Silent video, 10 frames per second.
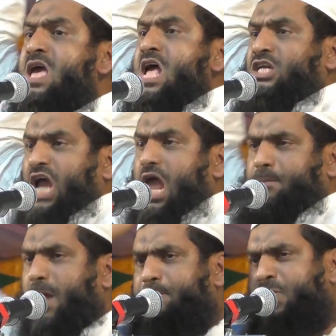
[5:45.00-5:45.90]
সেই
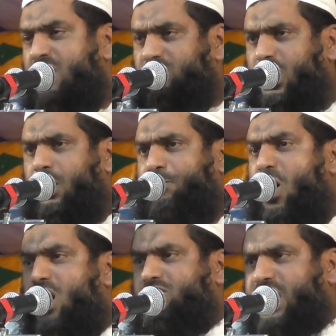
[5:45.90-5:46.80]
বিভ্রান্তির
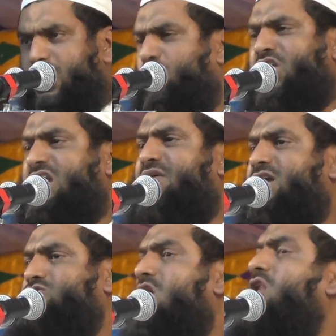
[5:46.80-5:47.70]
পথকে রুখে দেওয়ার
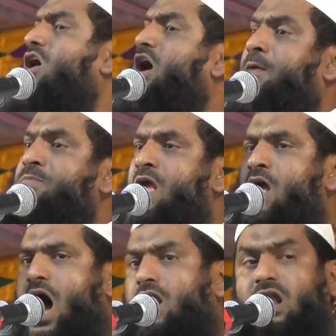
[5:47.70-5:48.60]
জন্যই
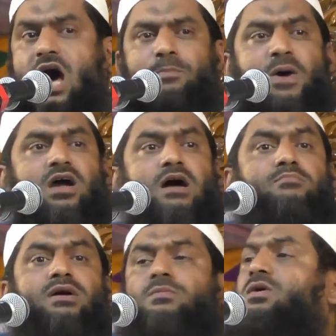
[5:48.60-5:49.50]
আল্লাহর পয়গম্বর
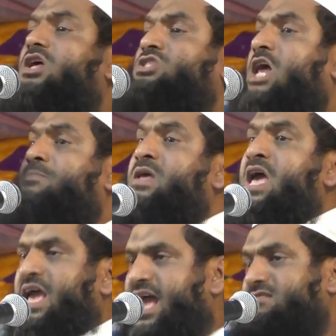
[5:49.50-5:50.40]
বলেছেন
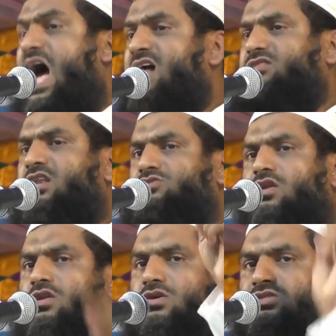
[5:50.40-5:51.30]
হেদায়তের জন্য
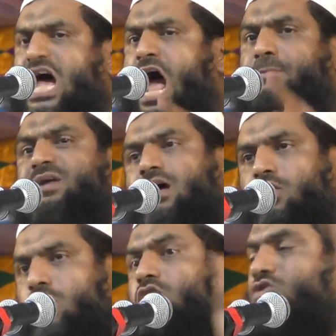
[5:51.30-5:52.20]
সাহাবিদের
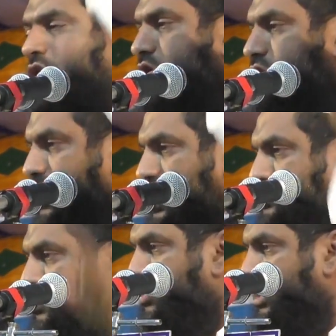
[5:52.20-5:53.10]
অনুকরণ করা জরুরি